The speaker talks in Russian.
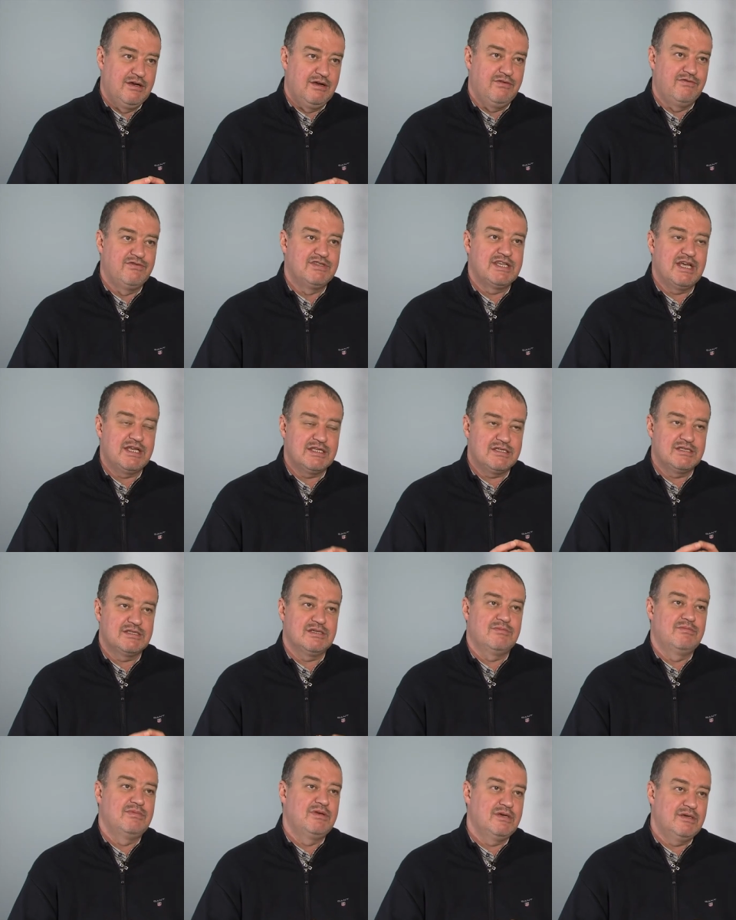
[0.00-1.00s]
взять к
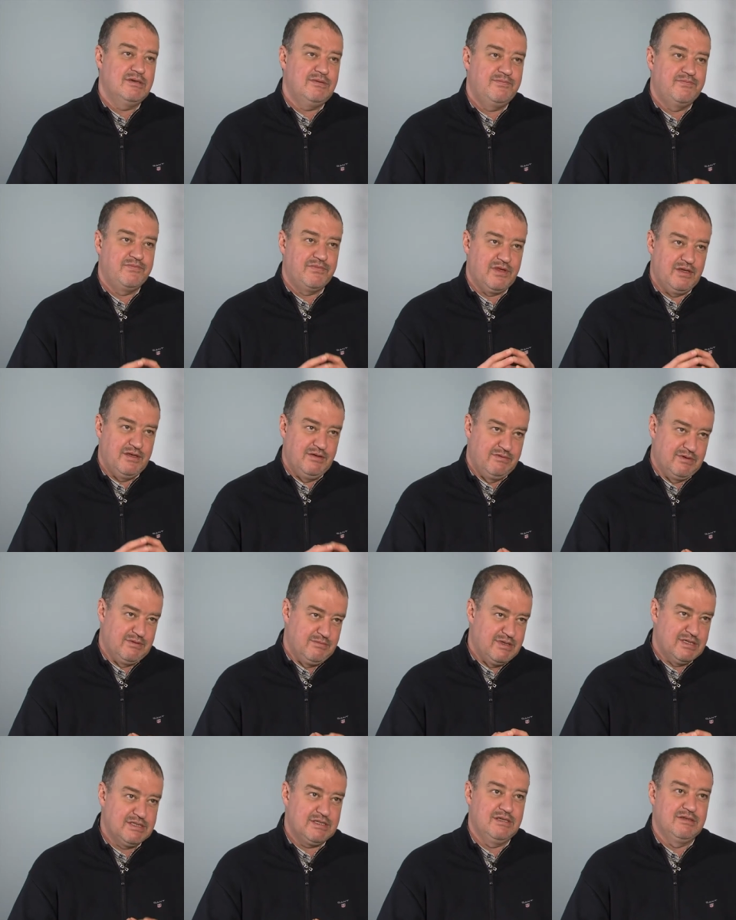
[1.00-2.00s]
себе
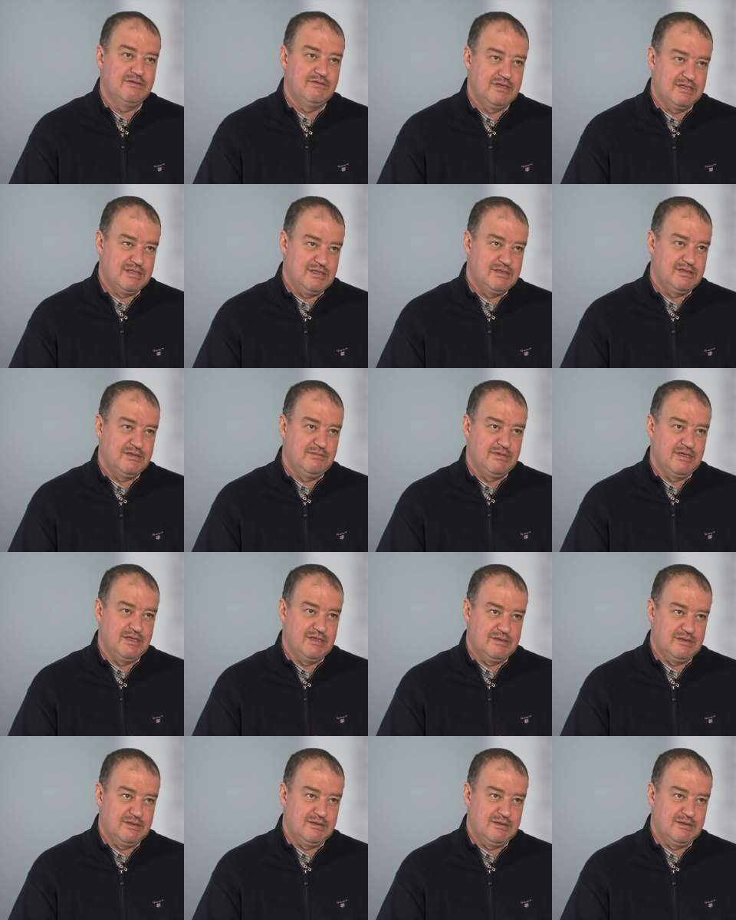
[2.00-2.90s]
Евробаскет 2017.